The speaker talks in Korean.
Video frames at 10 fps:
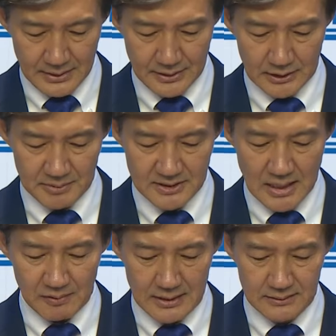여러 번
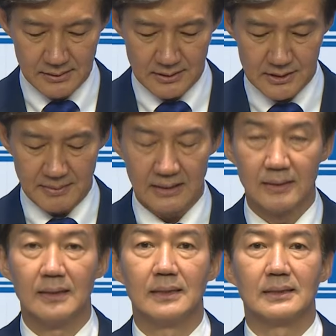사과를 드렸지만
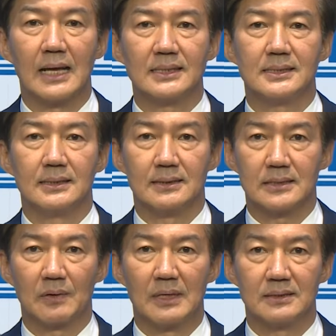다시
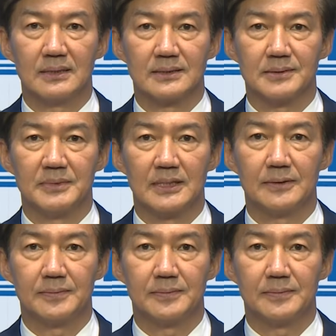사과드리겠습니다.